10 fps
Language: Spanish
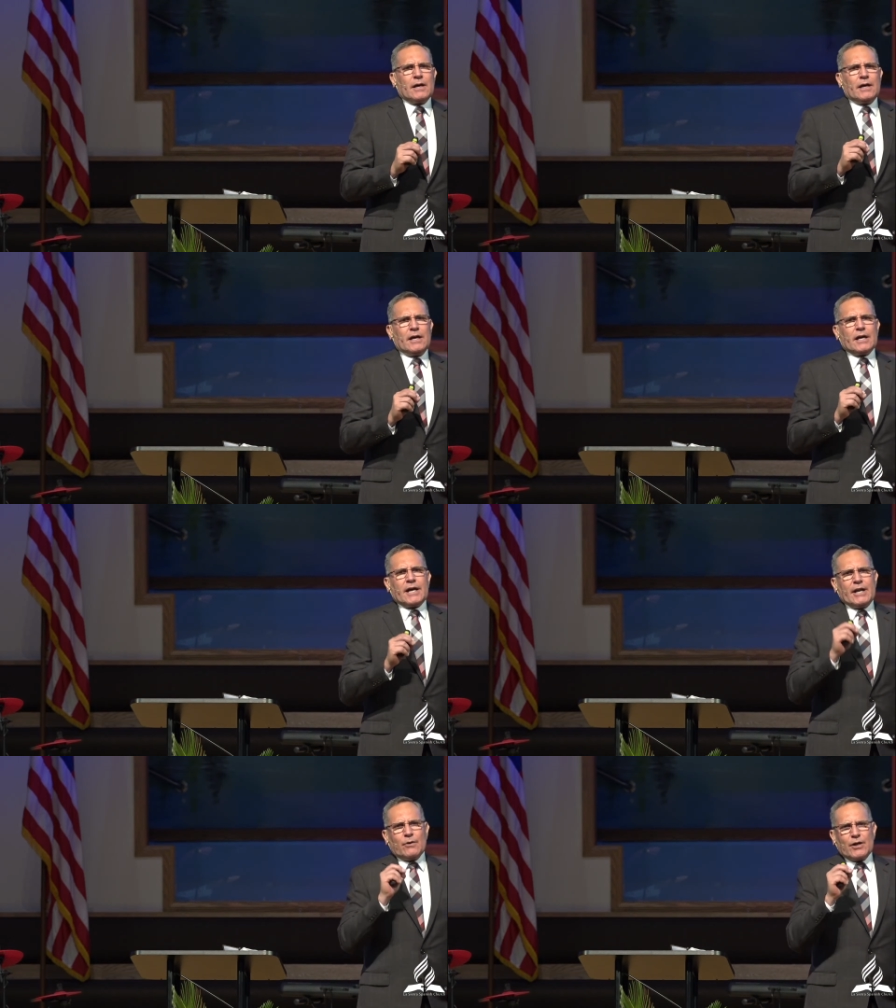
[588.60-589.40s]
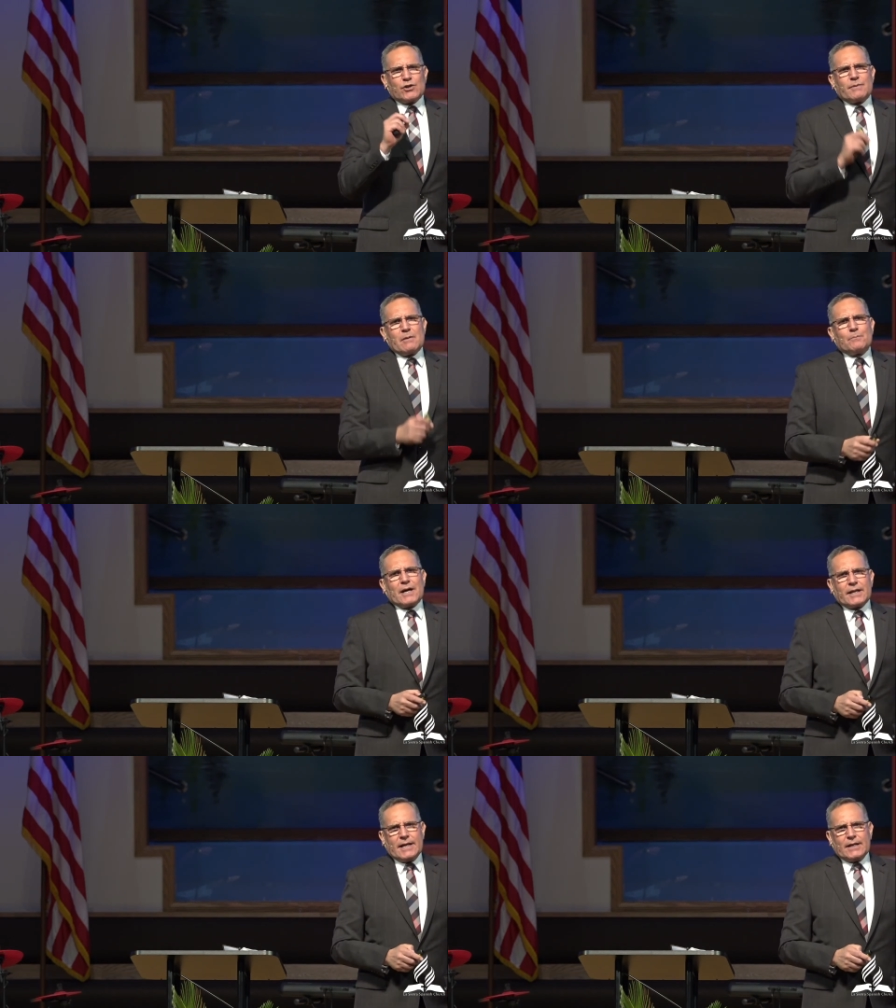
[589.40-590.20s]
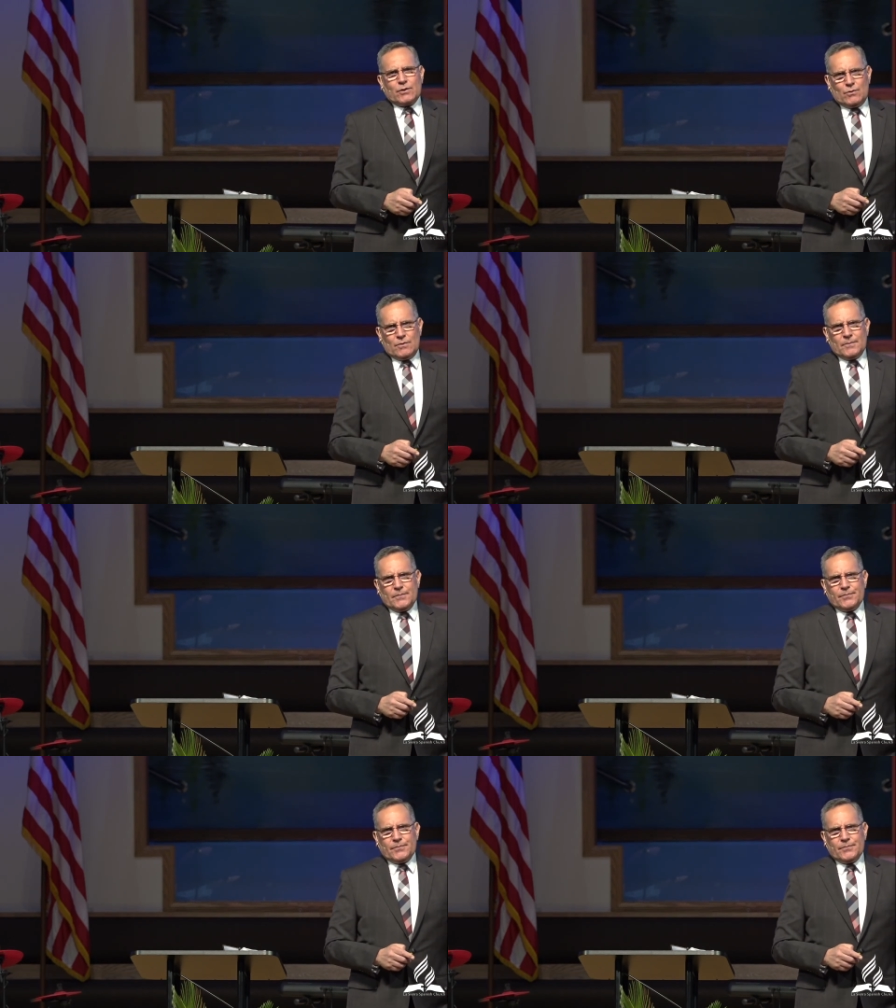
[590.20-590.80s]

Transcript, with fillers: y creo que nos va a impactar a todos.